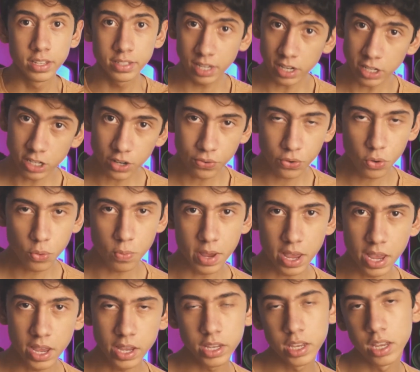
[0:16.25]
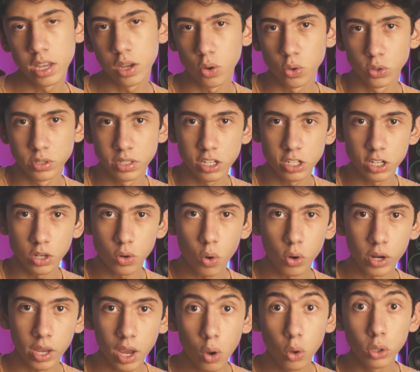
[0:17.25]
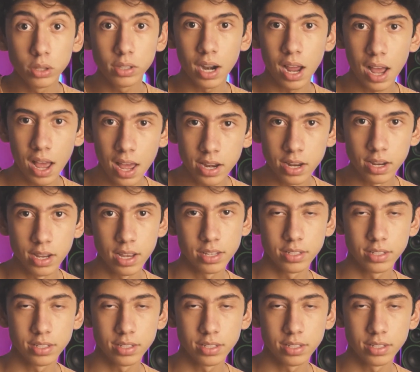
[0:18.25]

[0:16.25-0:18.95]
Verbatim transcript: Seja filmmaking ou seja qualquer outra área,